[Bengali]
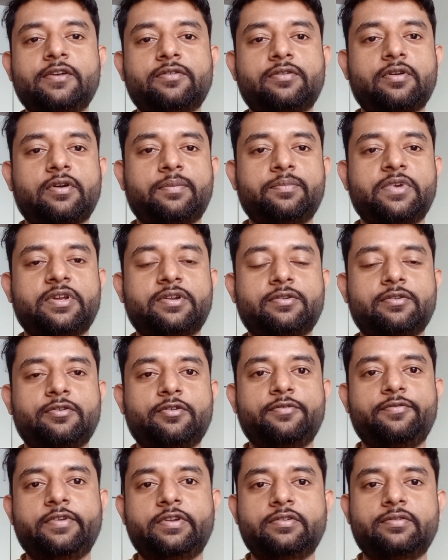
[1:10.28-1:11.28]
সো আমি আসলে
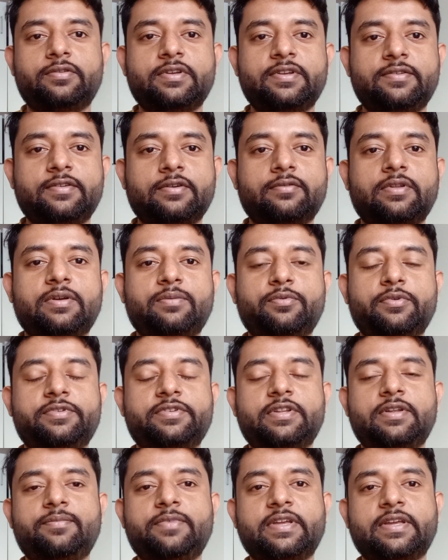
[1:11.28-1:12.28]
ওই ভিডিওতেই যেগুলো
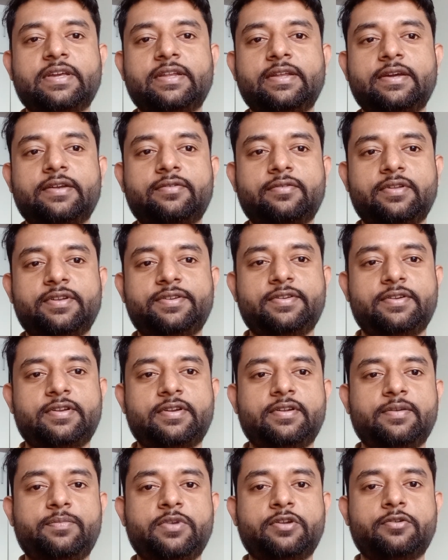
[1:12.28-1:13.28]
বলছিলাম এখানে আসলে সেটা
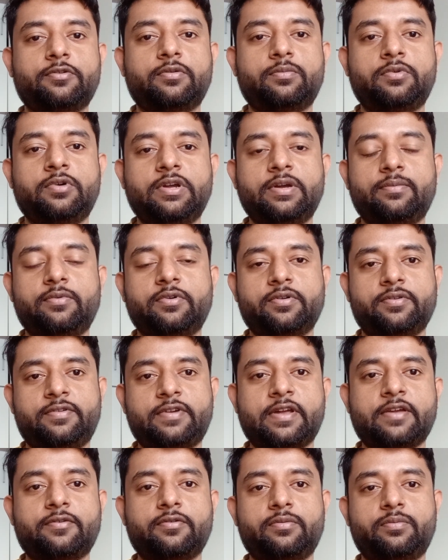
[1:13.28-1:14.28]
রিপিট করব এবং
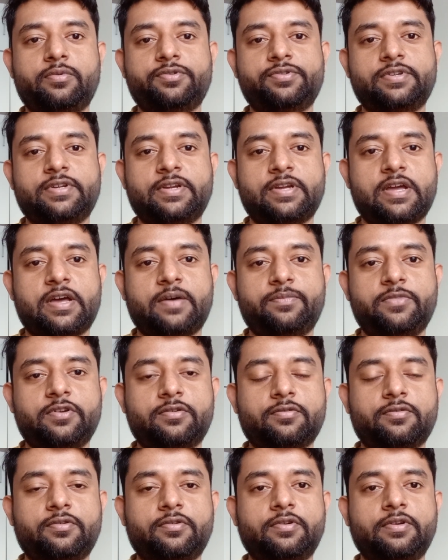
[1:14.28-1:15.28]
ট্রাই করব যে আপডেট
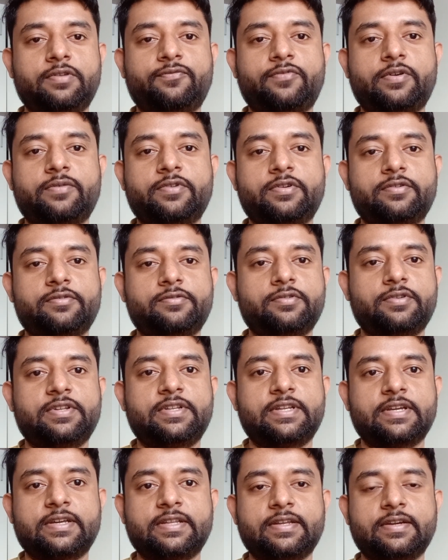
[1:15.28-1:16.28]
কোনো ইনফরমেশন যদি
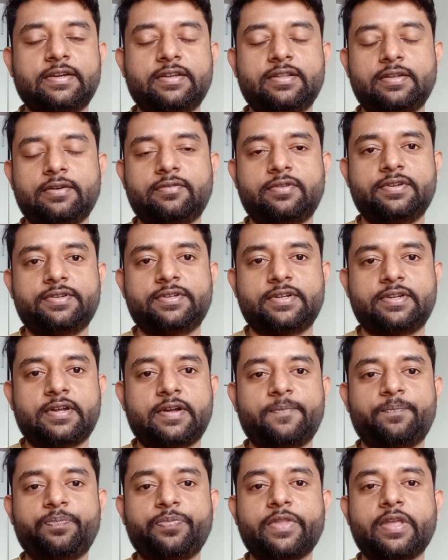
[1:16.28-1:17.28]
থেকে থাকে তাহলে সেটা
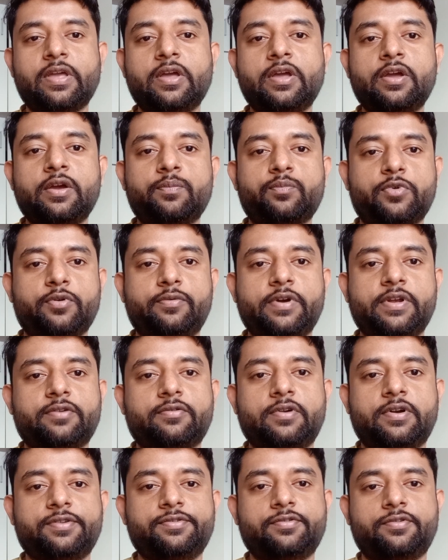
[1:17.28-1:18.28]
প্রোভাইড
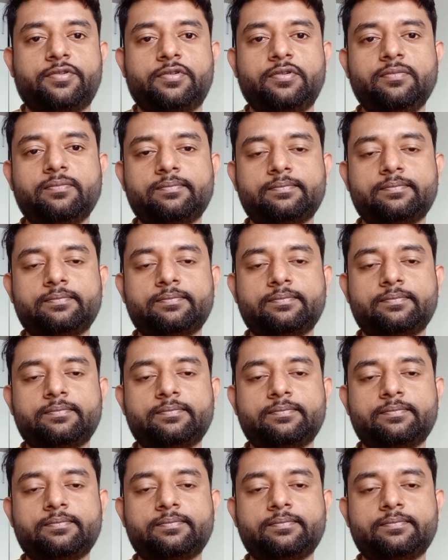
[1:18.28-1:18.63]
করার জন্য